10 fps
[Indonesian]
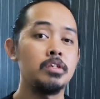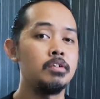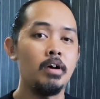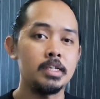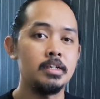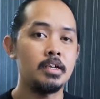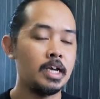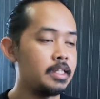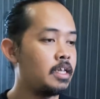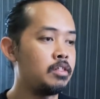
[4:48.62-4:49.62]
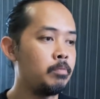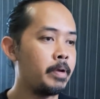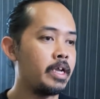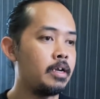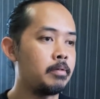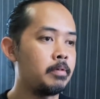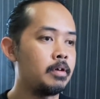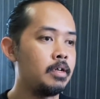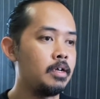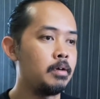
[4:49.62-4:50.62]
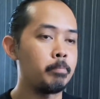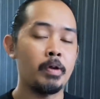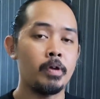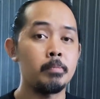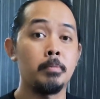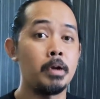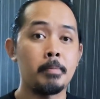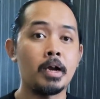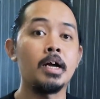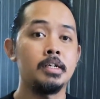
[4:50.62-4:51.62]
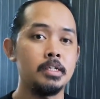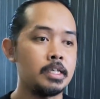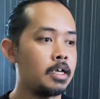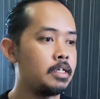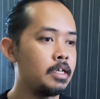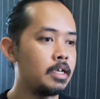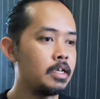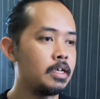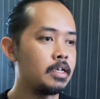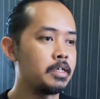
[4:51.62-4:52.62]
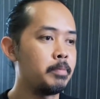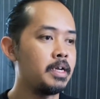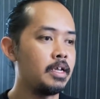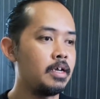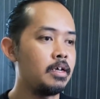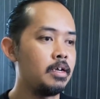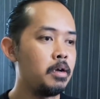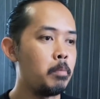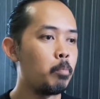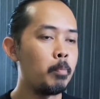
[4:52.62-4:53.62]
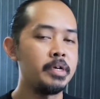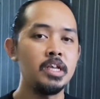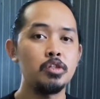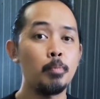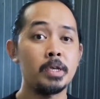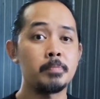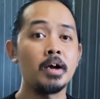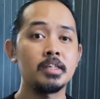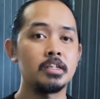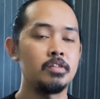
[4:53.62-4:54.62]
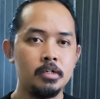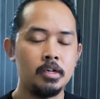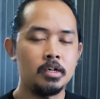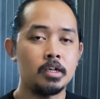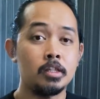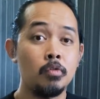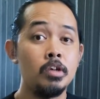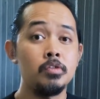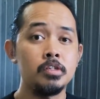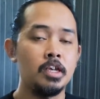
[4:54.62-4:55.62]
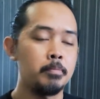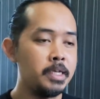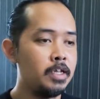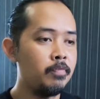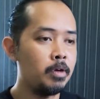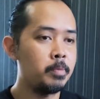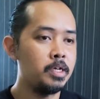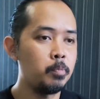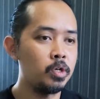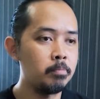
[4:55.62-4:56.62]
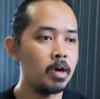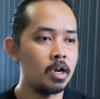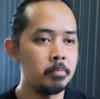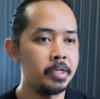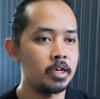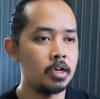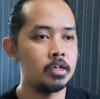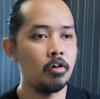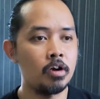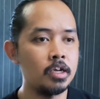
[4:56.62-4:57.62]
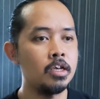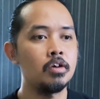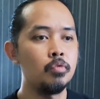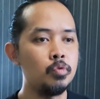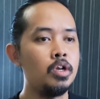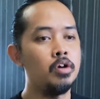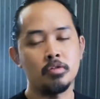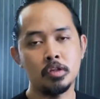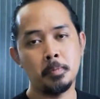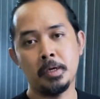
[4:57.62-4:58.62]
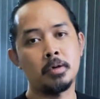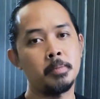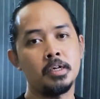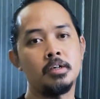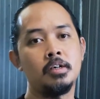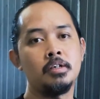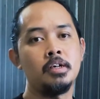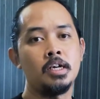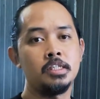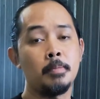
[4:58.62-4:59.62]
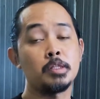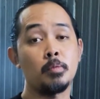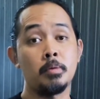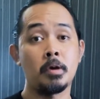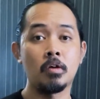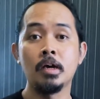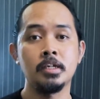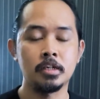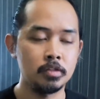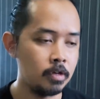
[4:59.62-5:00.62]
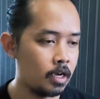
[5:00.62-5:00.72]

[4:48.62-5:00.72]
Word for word: sih gua asli kayak tadi tuh pengen mewek beberapa kali saking gimana ya momennya itu pas banget gitu dan kata gue itu sih yang bikin film ini mungkin bakal lebih karena ke orang yang udah nonton Spider-Man dari zaman Tobey Maguire gitu ya